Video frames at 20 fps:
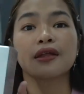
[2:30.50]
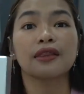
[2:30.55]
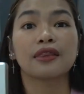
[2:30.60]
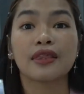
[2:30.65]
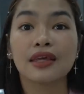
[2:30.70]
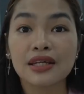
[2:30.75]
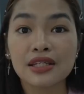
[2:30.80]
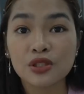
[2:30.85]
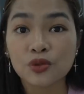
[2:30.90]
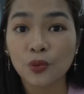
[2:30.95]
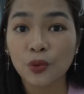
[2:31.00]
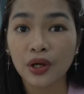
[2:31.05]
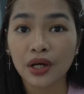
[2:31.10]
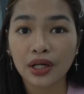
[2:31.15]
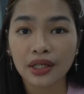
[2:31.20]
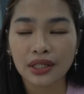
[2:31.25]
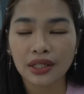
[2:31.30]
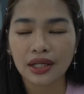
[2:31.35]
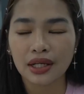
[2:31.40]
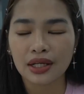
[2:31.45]
this
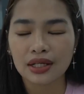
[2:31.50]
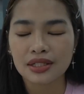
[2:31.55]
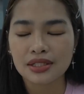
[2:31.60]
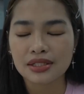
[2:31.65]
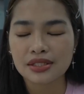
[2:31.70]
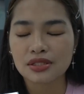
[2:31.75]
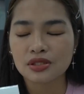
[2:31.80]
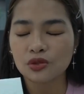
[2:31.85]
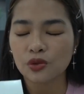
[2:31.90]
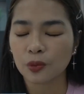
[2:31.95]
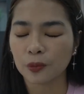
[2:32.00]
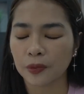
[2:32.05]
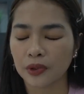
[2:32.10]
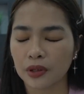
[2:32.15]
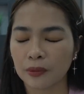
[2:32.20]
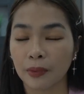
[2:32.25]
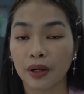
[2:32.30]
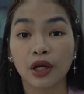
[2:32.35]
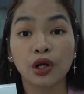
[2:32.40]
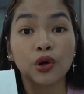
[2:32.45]
one is
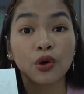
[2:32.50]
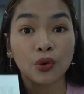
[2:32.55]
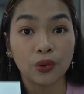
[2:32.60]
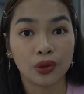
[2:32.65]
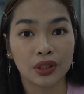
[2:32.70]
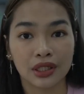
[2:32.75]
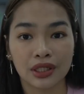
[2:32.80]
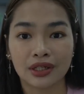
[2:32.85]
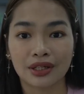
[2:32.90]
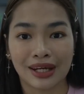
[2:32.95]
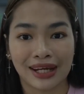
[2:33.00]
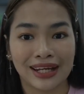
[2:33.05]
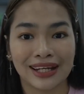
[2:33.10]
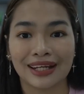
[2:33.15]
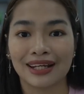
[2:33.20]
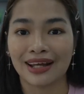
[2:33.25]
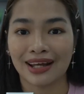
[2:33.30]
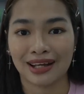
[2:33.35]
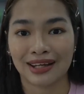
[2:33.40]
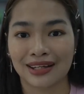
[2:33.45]
super my holy grail,
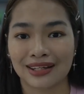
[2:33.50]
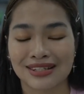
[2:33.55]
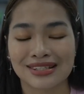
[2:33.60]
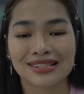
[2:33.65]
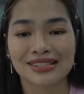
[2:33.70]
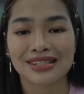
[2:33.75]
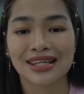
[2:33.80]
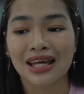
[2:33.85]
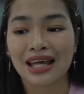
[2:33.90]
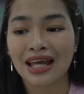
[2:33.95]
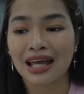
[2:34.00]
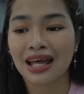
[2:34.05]
guys.